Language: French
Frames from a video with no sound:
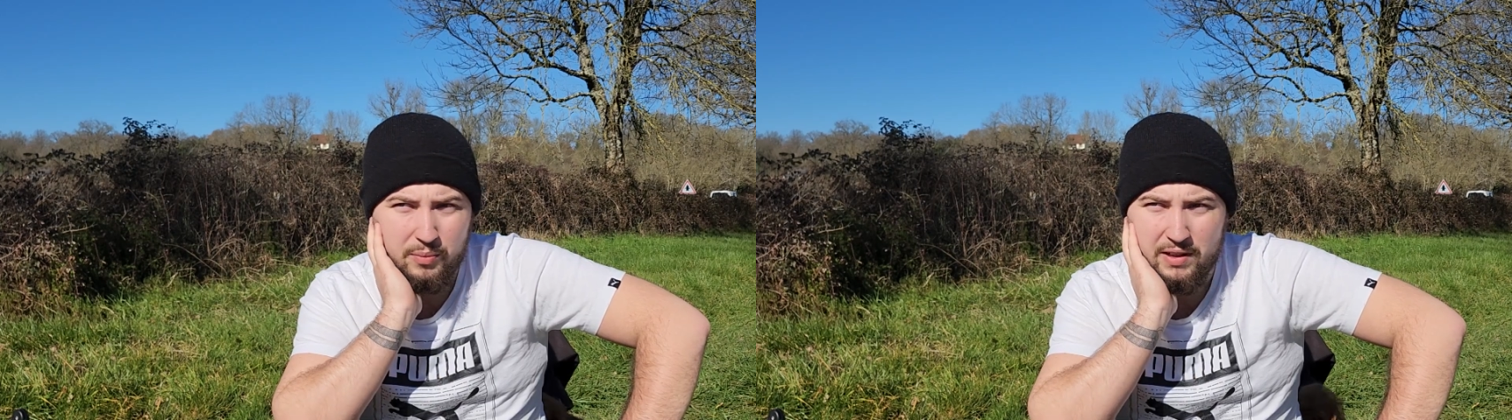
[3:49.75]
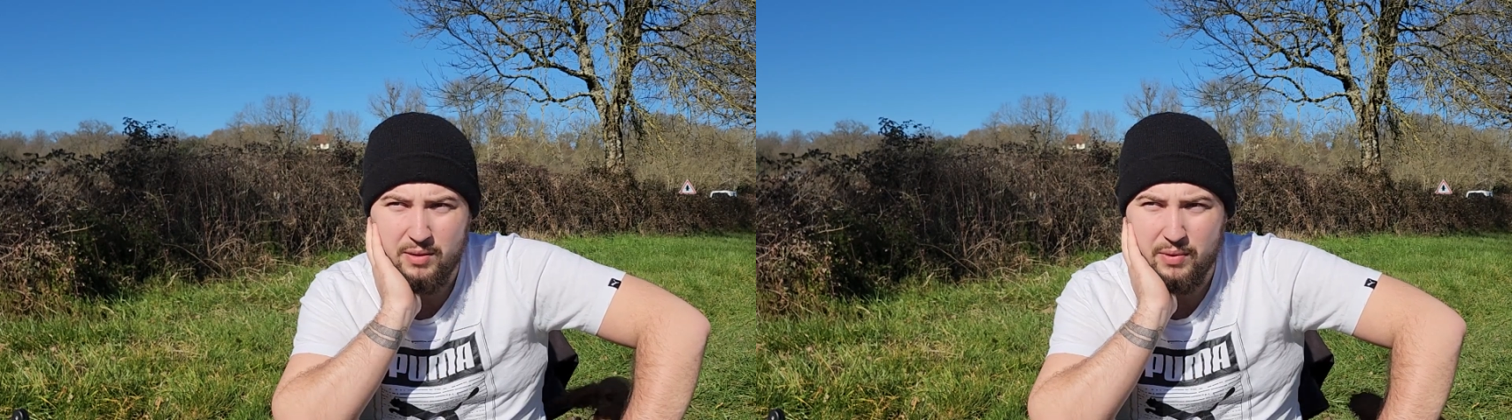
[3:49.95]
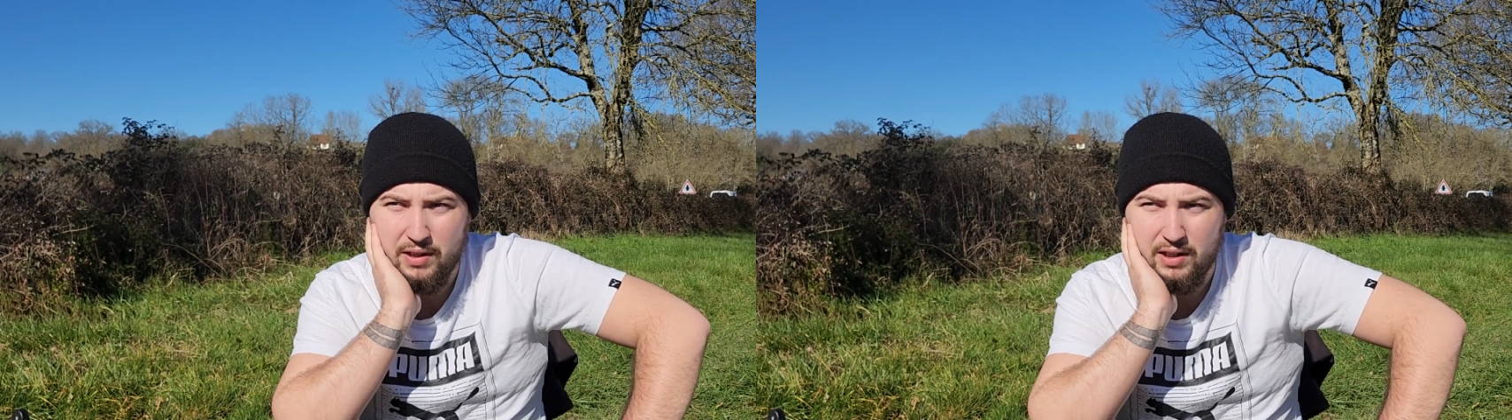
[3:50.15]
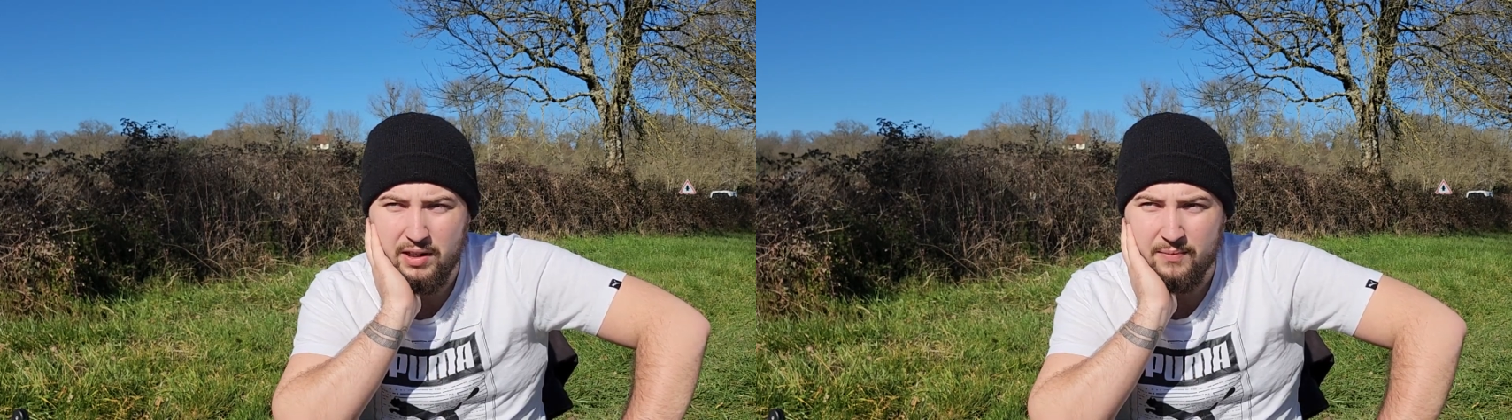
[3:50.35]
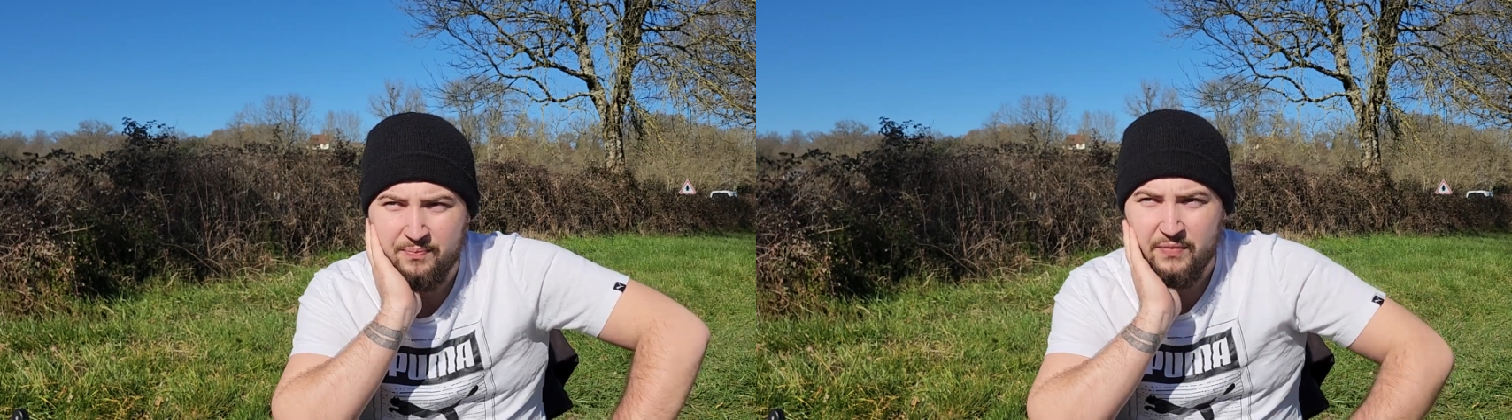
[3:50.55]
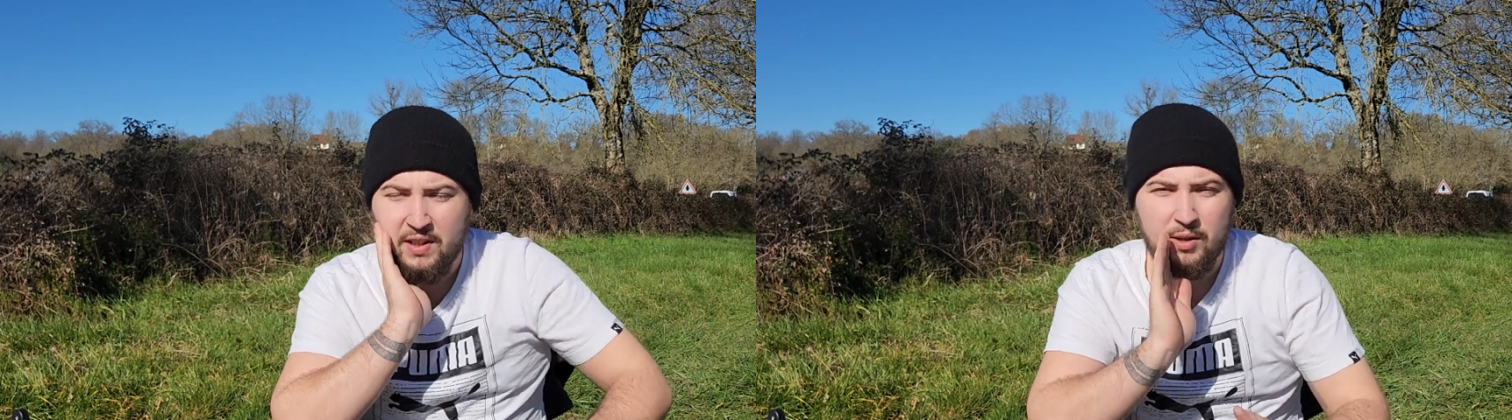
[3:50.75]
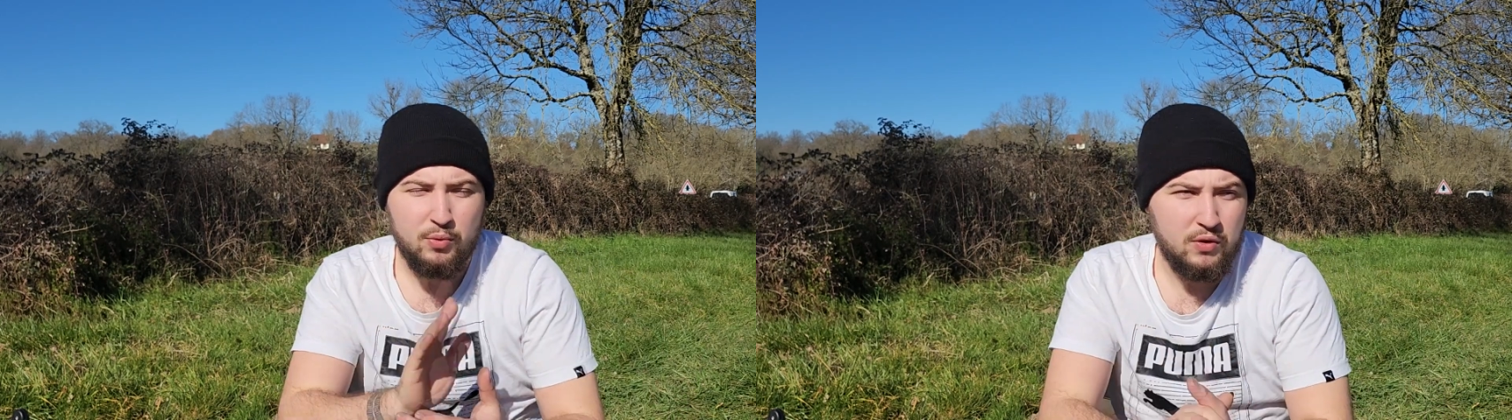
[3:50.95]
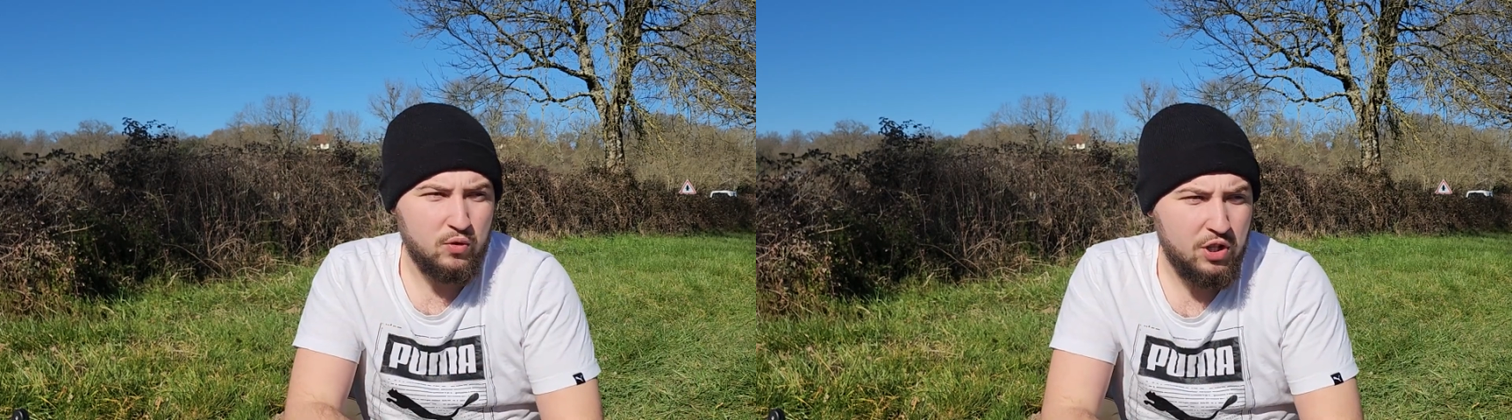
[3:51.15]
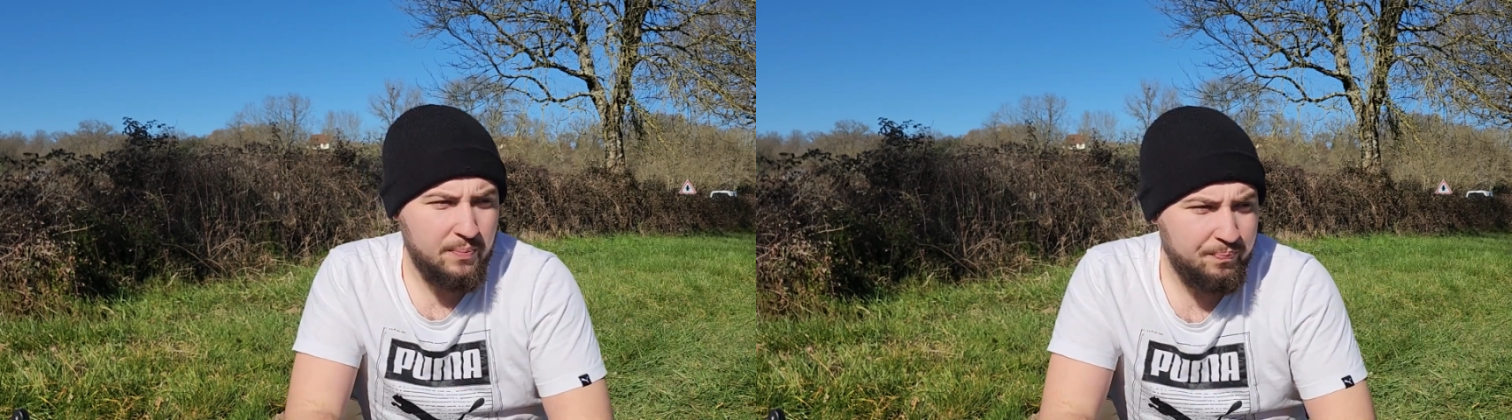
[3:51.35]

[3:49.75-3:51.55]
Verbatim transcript: emmerdé par les, poissons-chats.